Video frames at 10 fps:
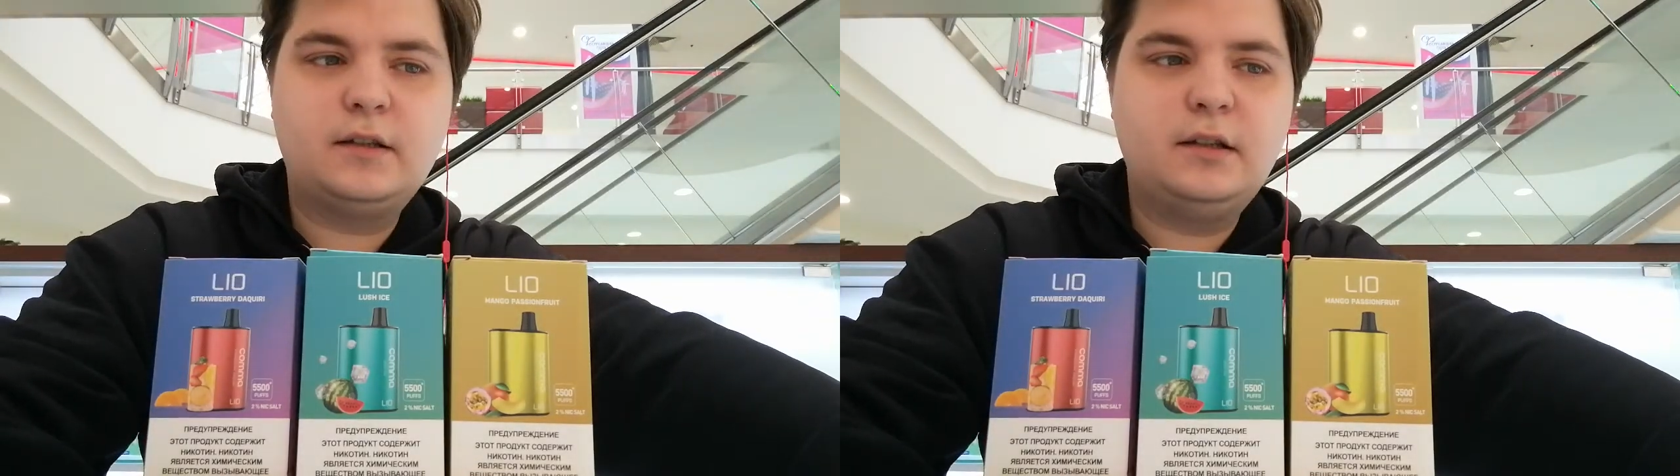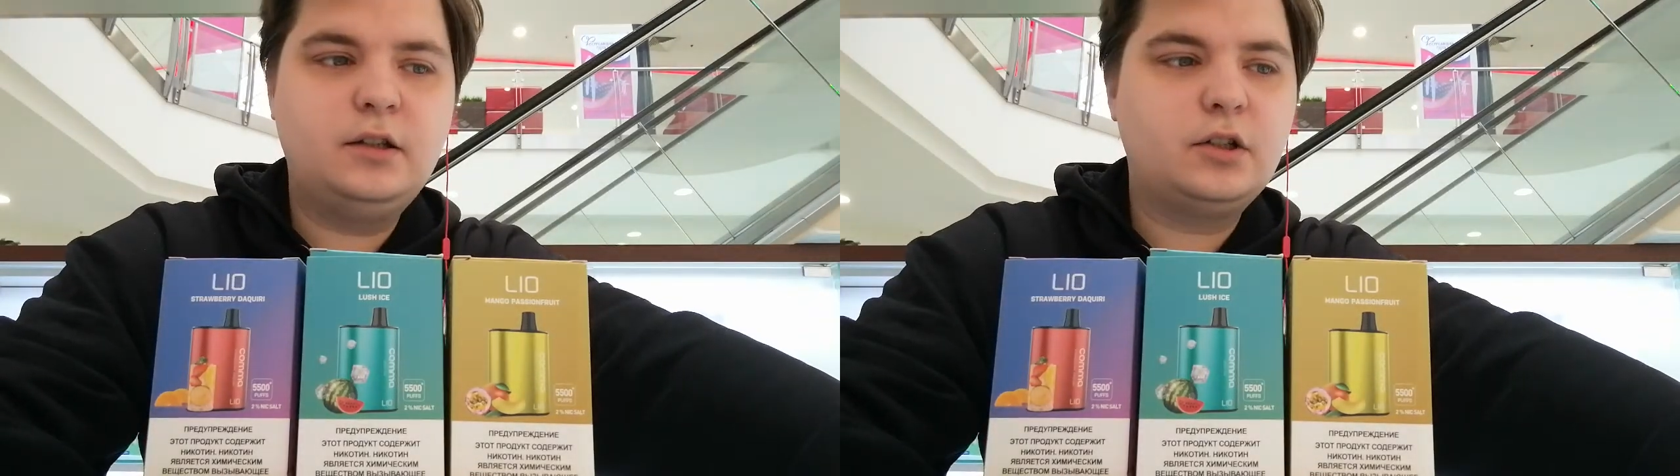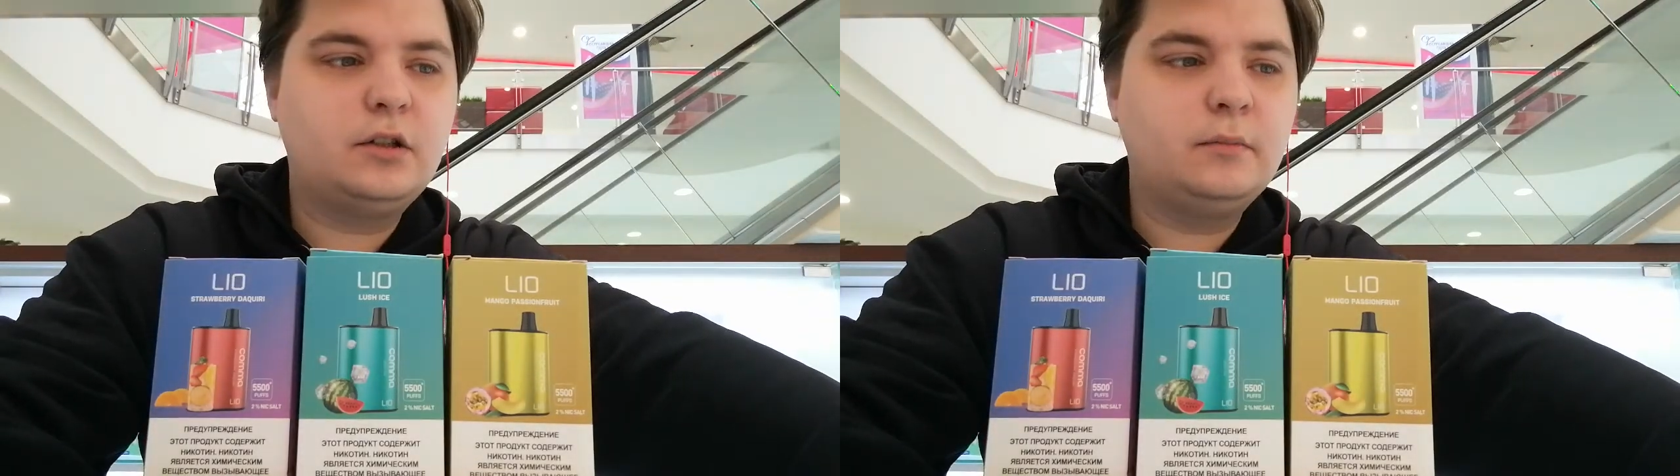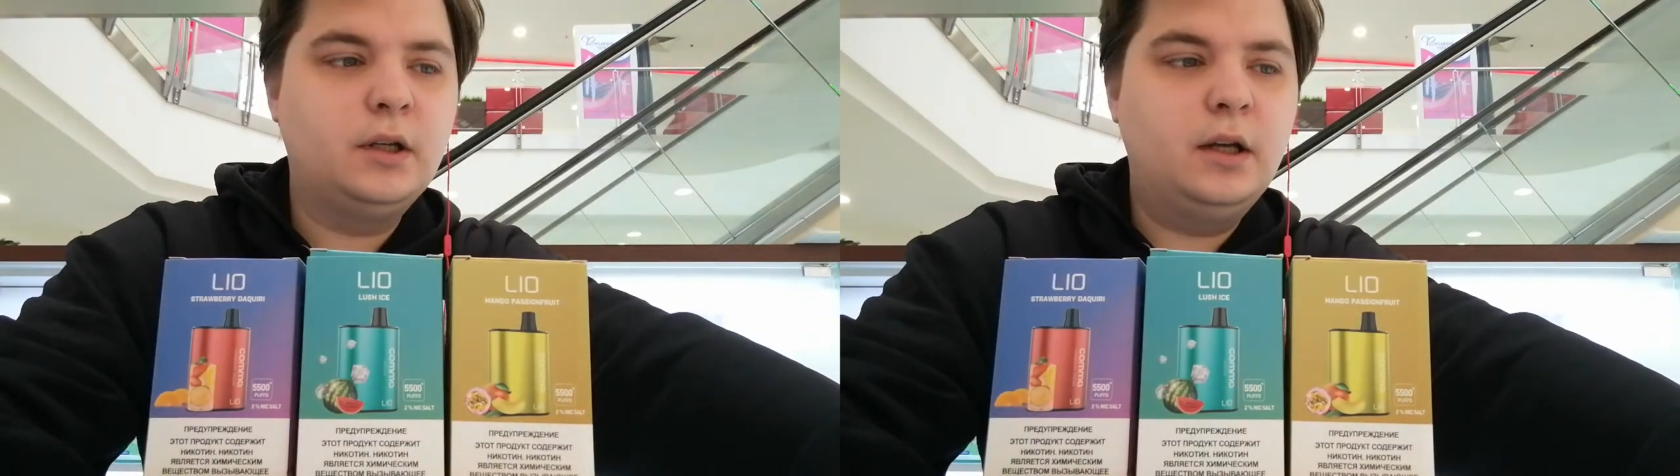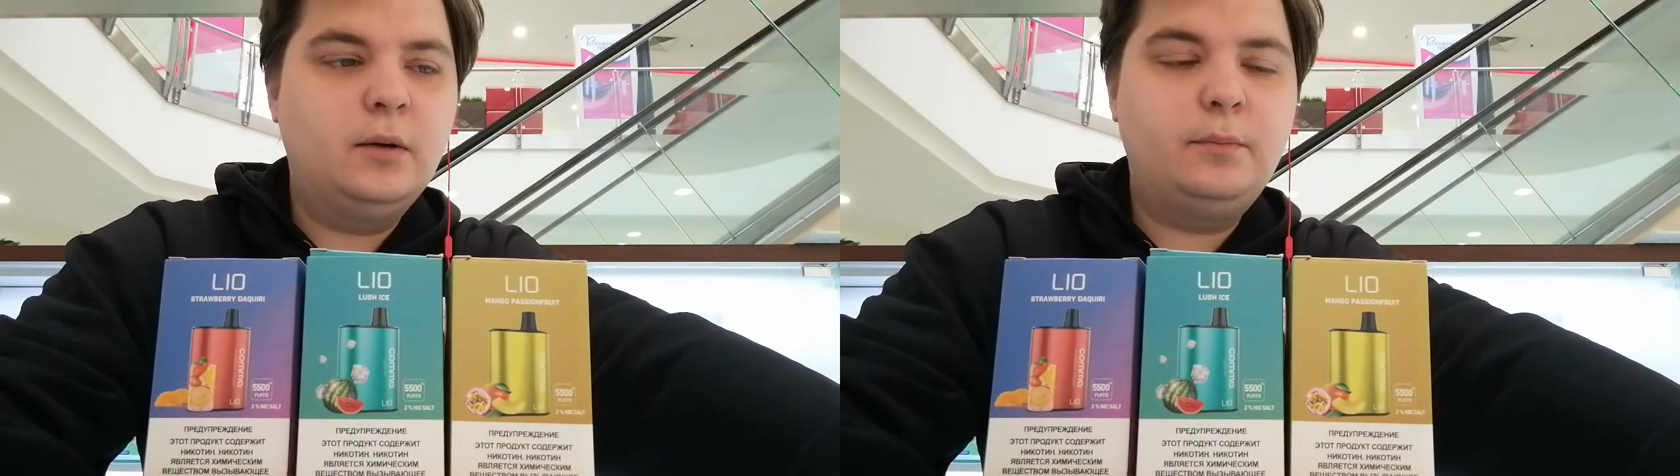слишком
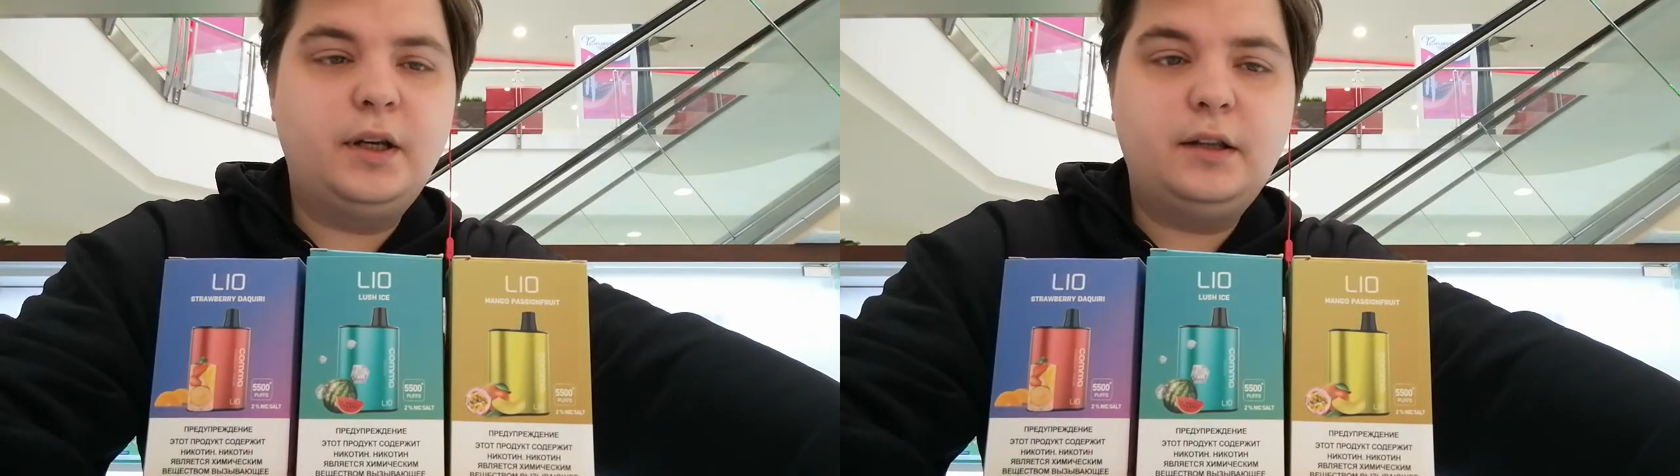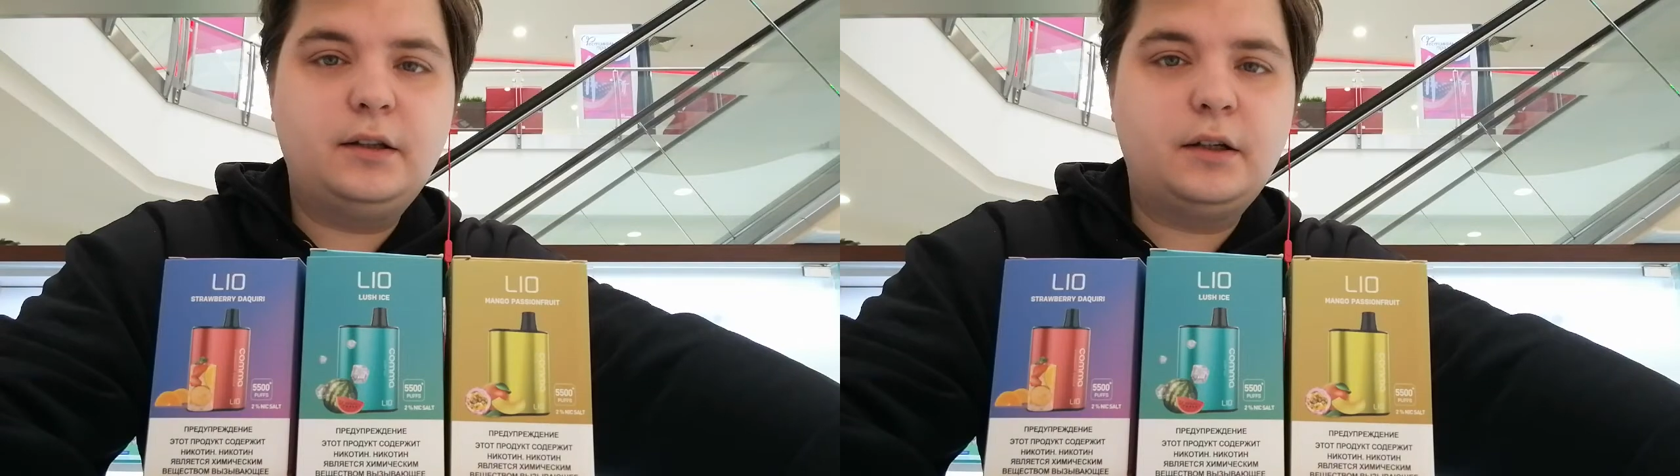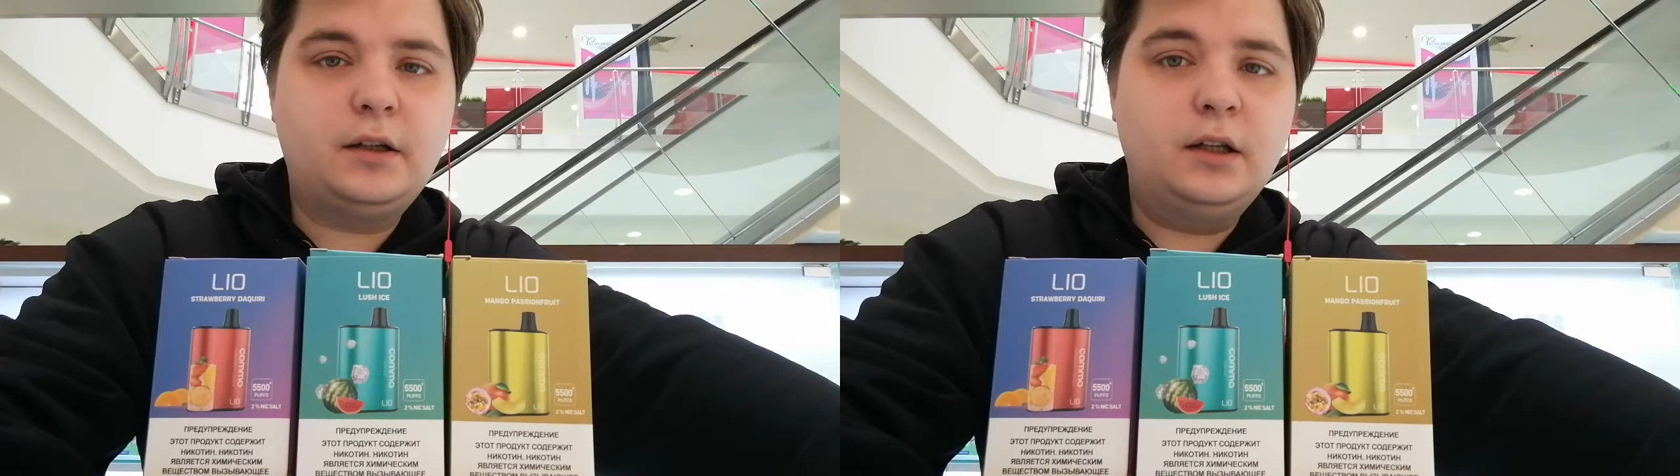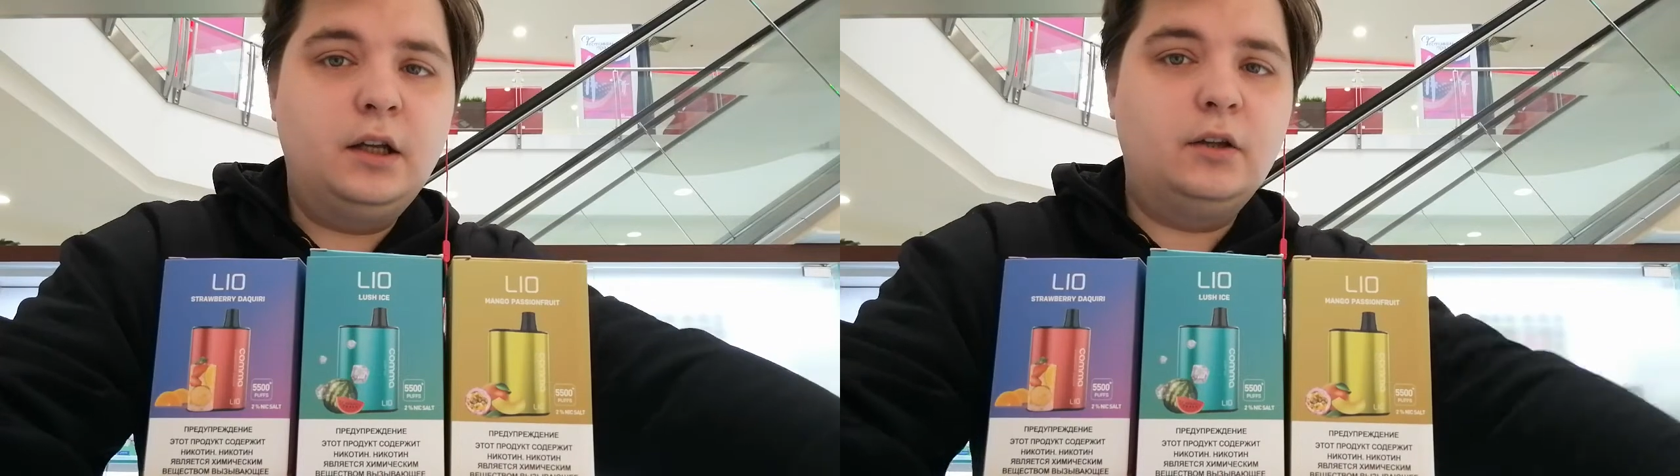приторно,